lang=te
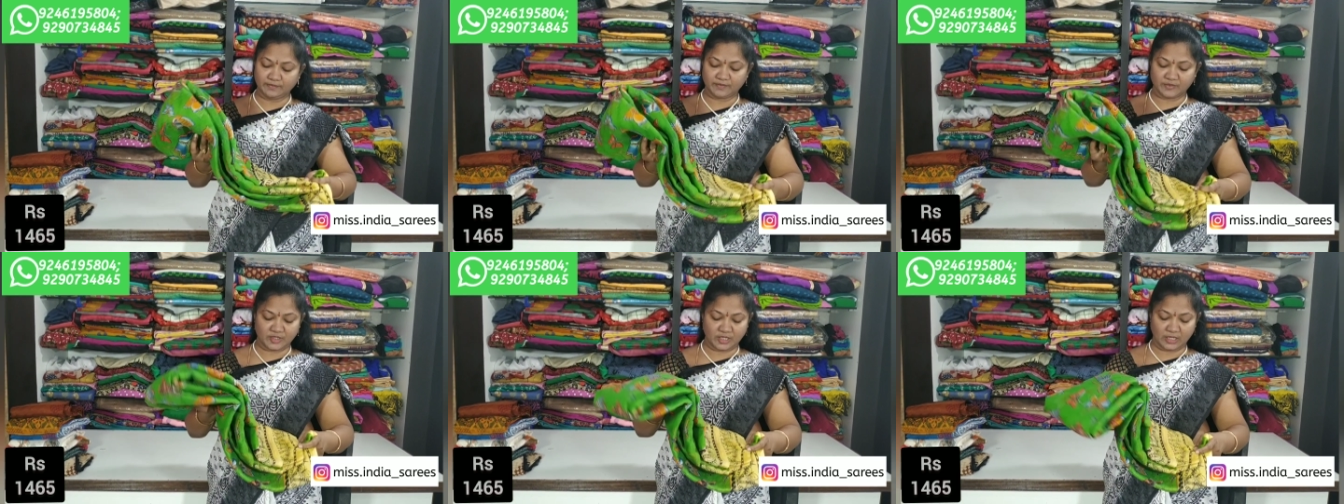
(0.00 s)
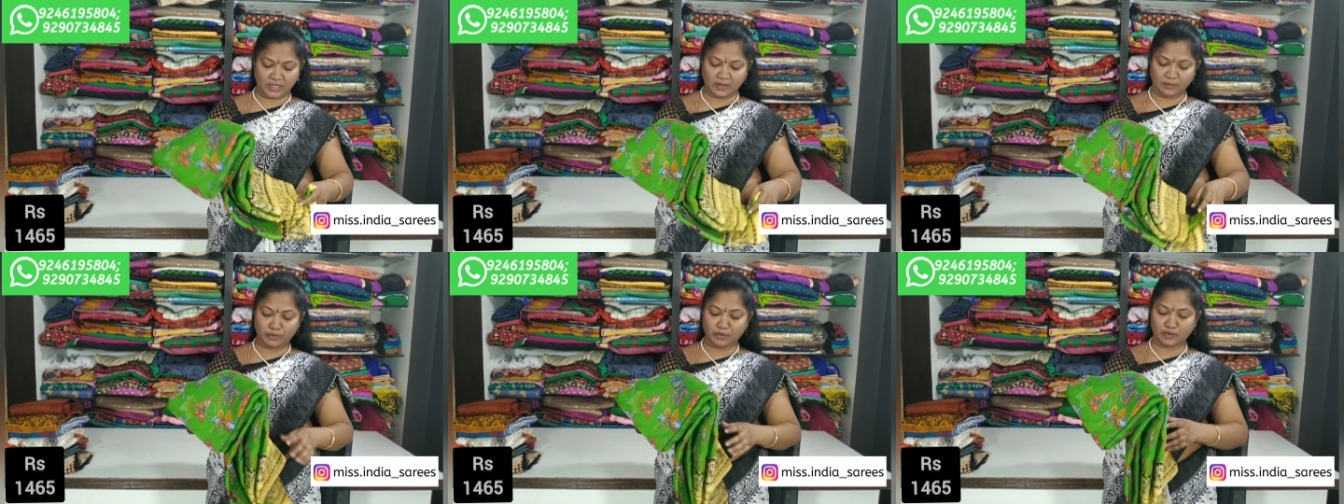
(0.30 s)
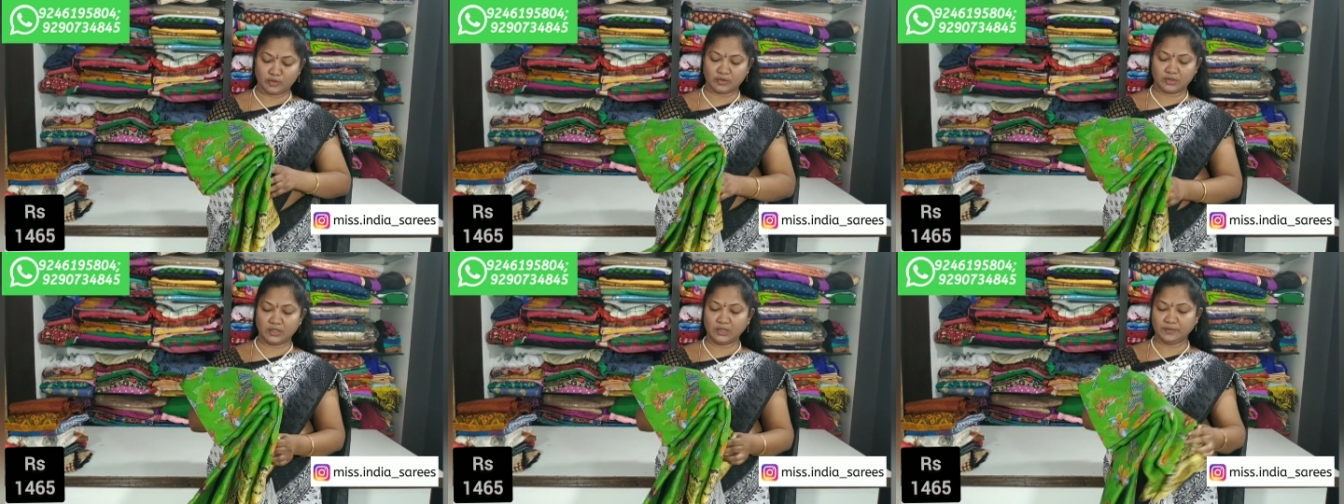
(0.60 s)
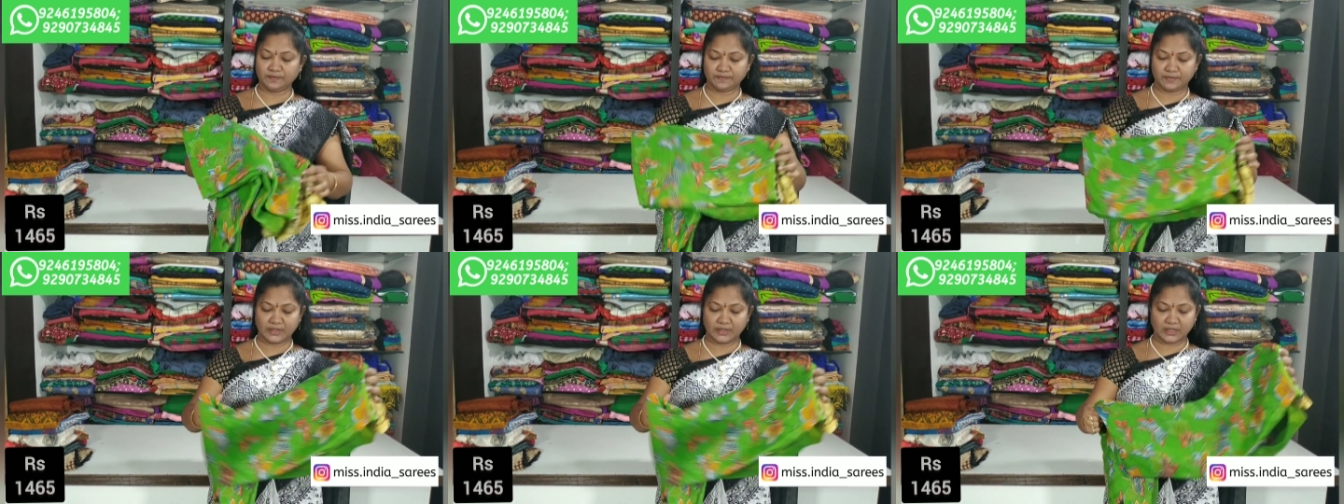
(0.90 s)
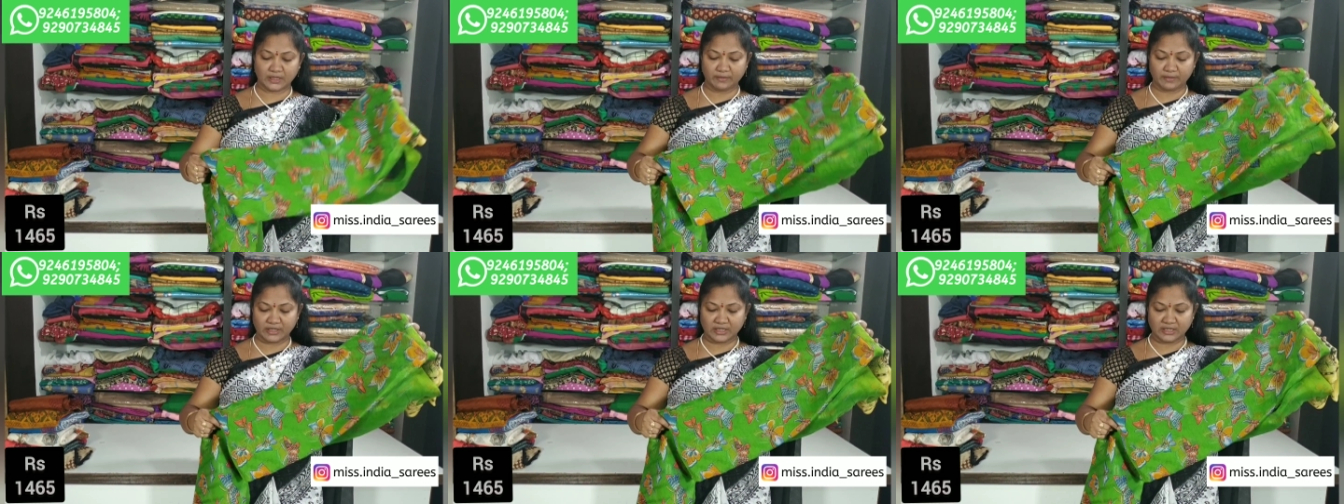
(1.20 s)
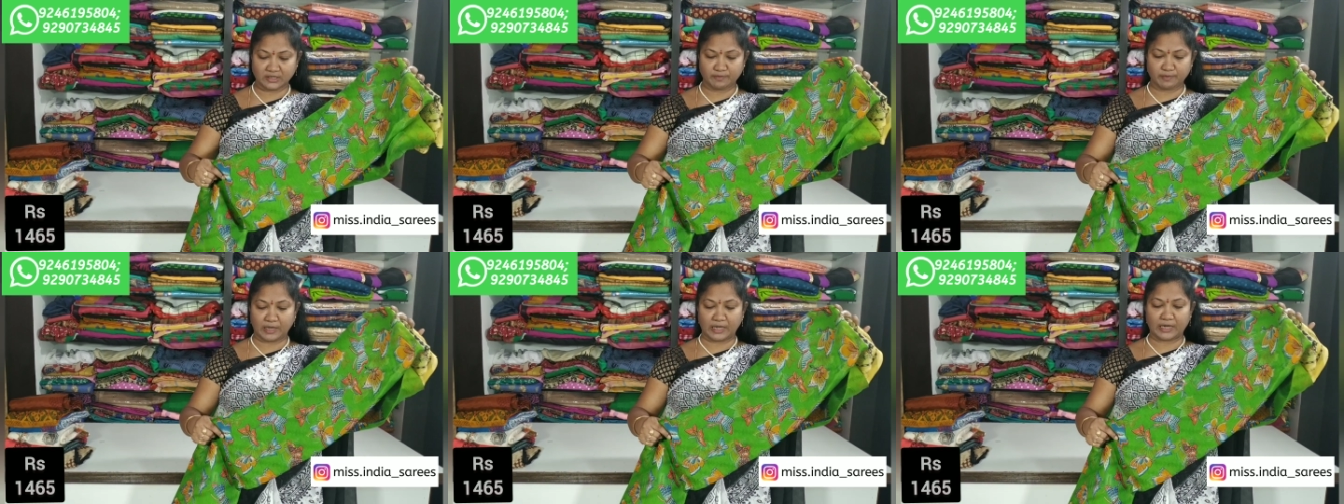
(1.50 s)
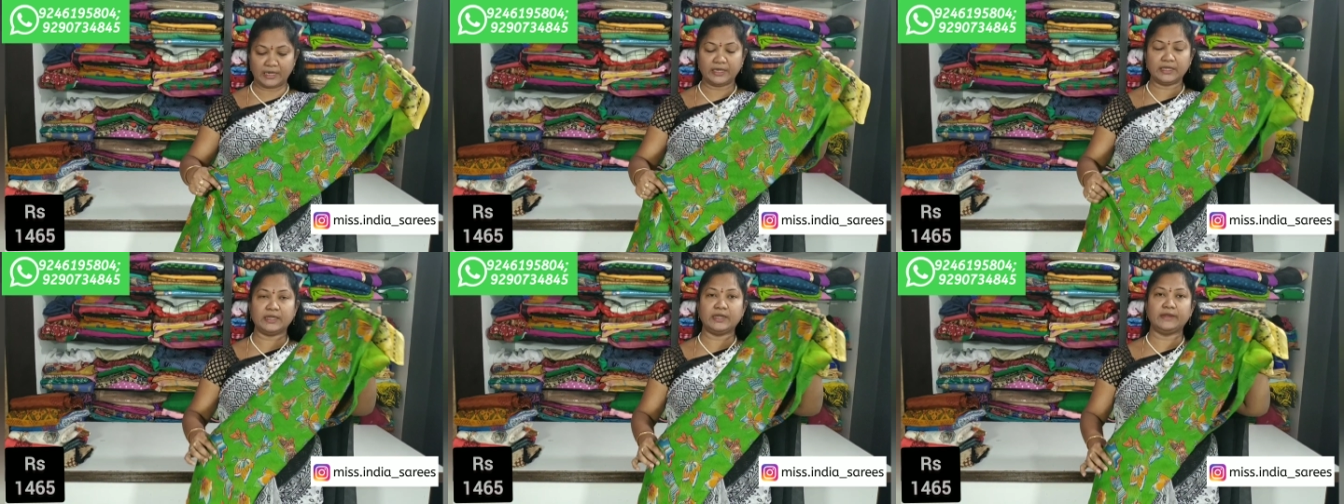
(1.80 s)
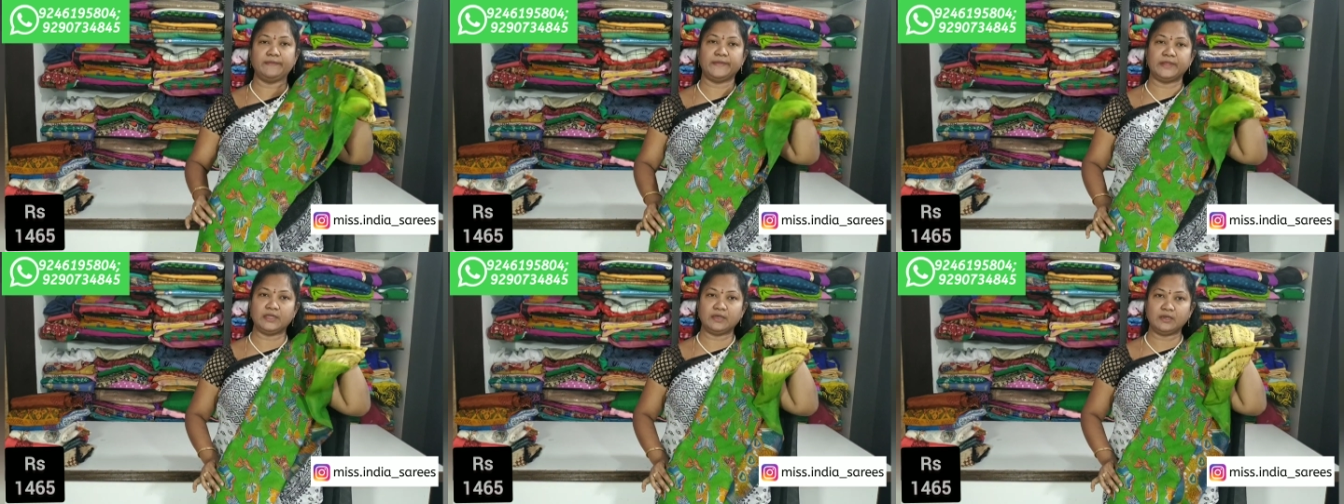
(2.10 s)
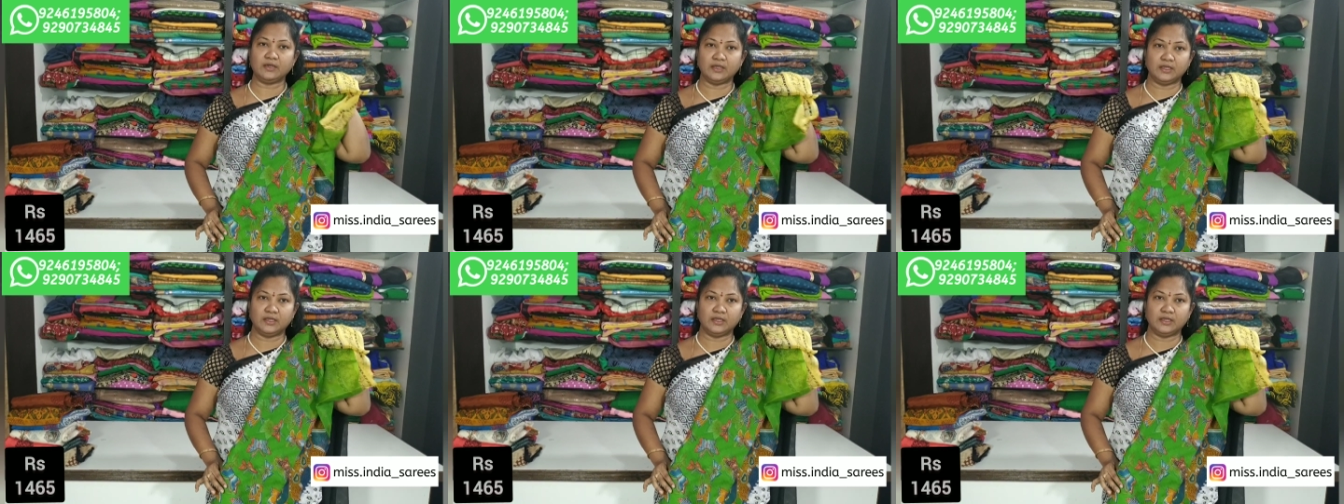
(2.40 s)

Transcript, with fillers: చాలా బాగుంది మనకి మంచి ప్యారెట్ గ్రీన్ మీద